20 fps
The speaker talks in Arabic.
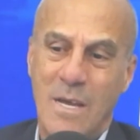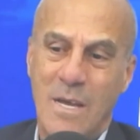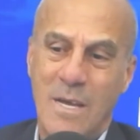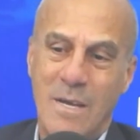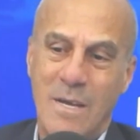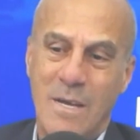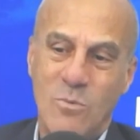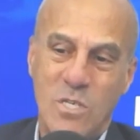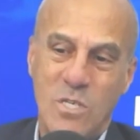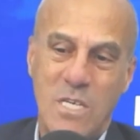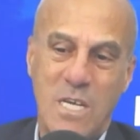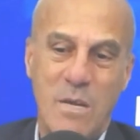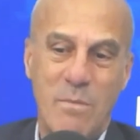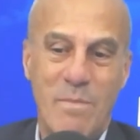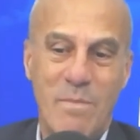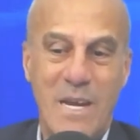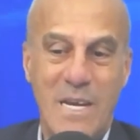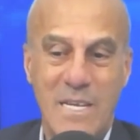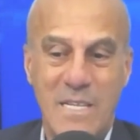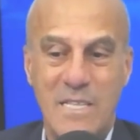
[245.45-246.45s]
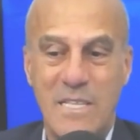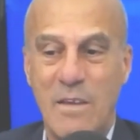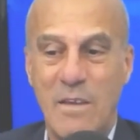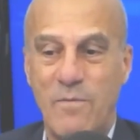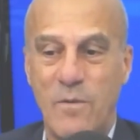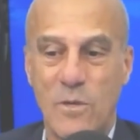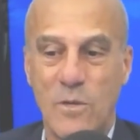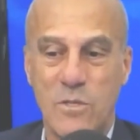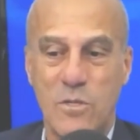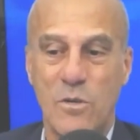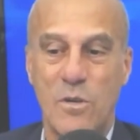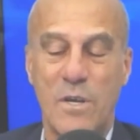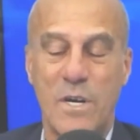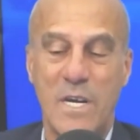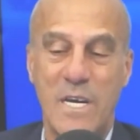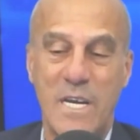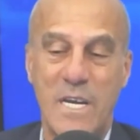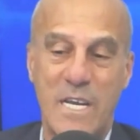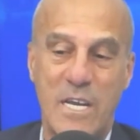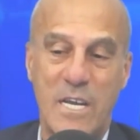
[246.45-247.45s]
euh, مش كيما لي ديفونسور
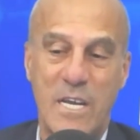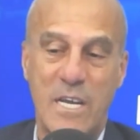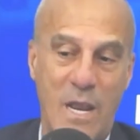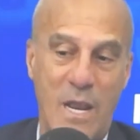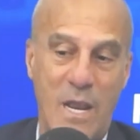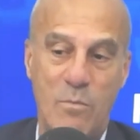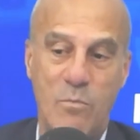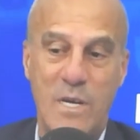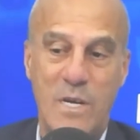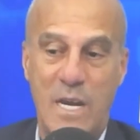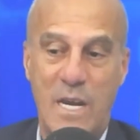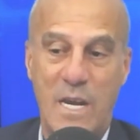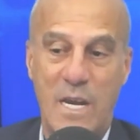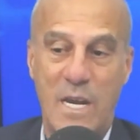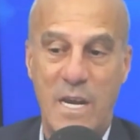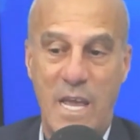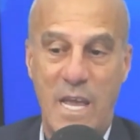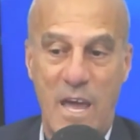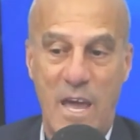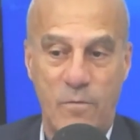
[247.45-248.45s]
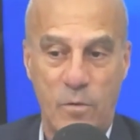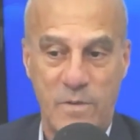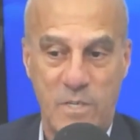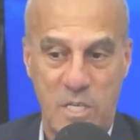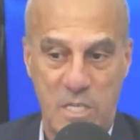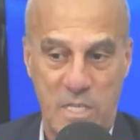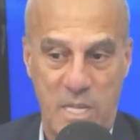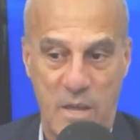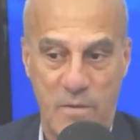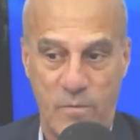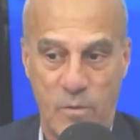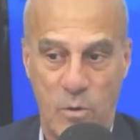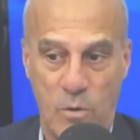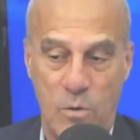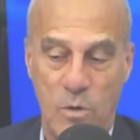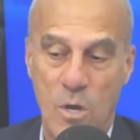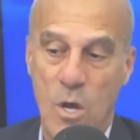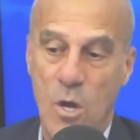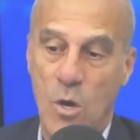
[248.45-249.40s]
اللي كانوا يلعبوا لان يعرفوا كيفاش يدافعوا